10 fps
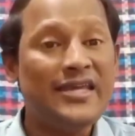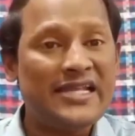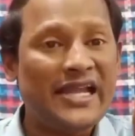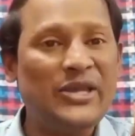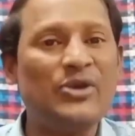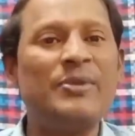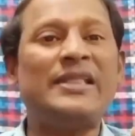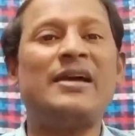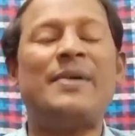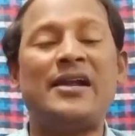இதையும்
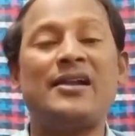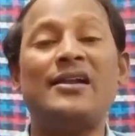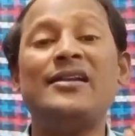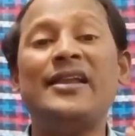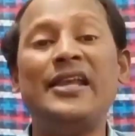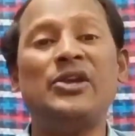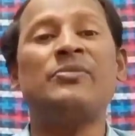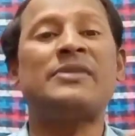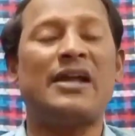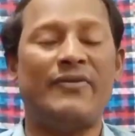இந்த மக்கள்
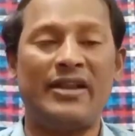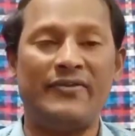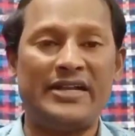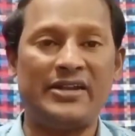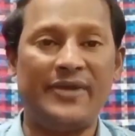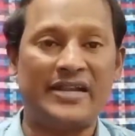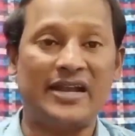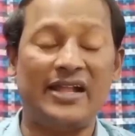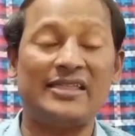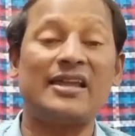இனியும் தவற
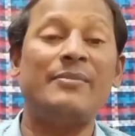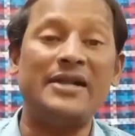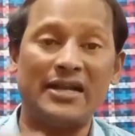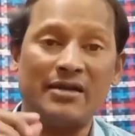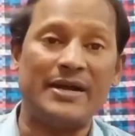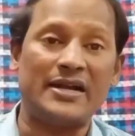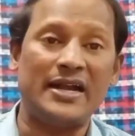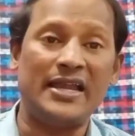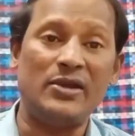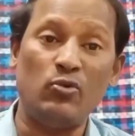விட்டுவிட்டால் தமிழக
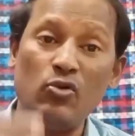மக்களை